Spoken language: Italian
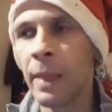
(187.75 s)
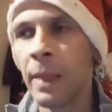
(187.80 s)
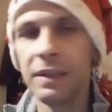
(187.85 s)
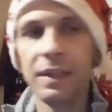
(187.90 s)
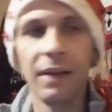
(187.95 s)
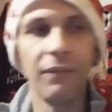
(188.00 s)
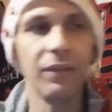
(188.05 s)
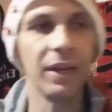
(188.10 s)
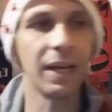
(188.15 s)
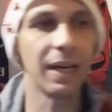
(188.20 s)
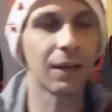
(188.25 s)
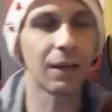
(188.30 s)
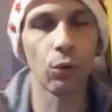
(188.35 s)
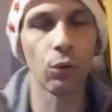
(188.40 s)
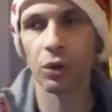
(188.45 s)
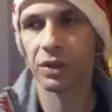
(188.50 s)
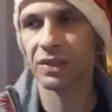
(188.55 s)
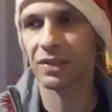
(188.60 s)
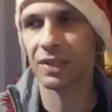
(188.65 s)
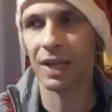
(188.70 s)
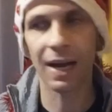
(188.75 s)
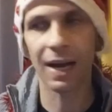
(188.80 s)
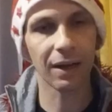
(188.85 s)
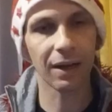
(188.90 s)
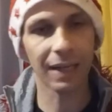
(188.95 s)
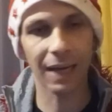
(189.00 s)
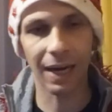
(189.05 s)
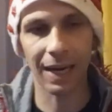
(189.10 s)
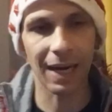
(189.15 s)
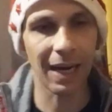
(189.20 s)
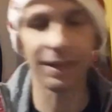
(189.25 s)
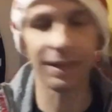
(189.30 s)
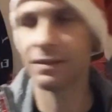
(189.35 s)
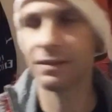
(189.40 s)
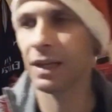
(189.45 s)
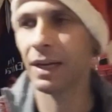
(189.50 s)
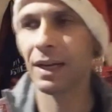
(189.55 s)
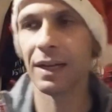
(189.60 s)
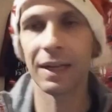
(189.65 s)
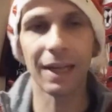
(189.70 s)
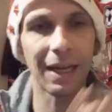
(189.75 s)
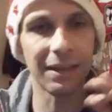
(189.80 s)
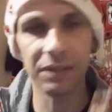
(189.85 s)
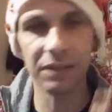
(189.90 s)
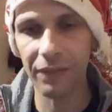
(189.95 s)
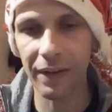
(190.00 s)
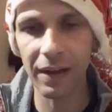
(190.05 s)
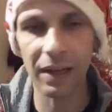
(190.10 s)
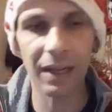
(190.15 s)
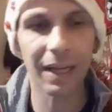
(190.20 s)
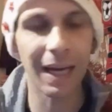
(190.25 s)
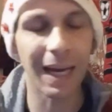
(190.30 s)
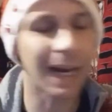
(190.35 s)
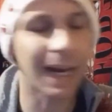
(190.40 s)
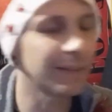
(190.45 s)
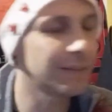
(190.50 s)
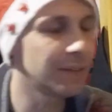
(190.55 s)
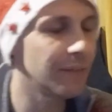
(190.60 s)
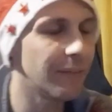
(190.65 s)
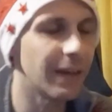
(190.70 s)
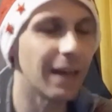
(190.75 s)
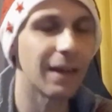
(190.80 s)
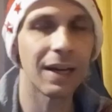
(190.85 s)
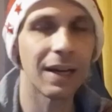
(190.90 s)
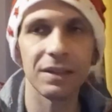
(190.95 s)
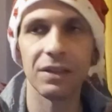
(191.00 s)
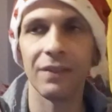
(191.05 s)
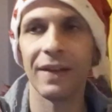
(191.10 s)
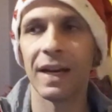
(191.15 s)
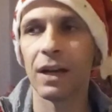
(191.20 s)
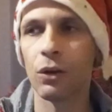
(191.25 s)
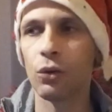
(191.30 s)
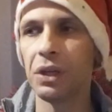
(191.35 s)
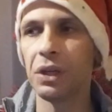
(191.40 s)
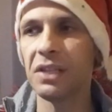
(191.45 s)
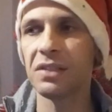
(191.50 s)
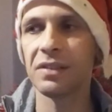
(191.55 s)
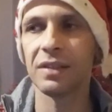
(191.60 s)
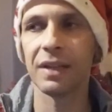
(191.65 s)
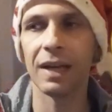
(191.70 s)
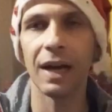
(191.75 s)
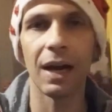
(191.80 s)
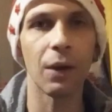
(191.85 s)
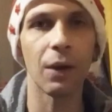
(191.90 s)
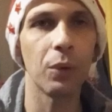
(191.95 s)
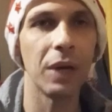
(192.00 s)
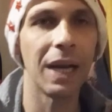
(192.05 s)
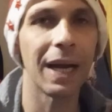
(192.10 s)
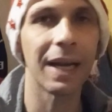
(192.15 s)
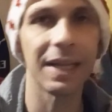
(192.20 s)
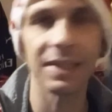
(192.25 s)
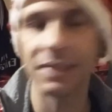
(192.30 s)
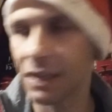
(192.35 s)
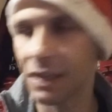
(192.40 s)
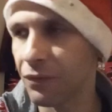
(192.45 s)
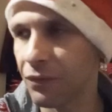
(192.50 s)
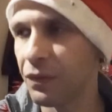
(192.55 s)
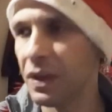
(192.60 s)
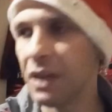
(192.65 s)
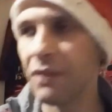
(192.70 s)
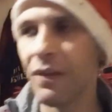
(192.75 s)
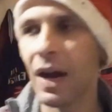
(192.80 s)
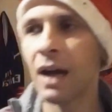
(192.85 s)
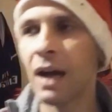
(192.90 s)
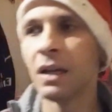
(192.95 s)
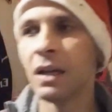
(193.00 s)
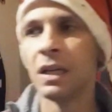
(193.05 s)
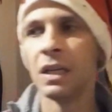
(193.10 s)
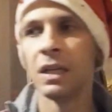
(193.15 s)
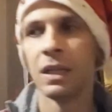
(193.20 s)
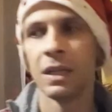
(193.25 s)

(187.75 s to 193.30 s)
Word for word: di avere corsa, carattere, cattive, carattive, cattiveria agonistica, quella che serviva,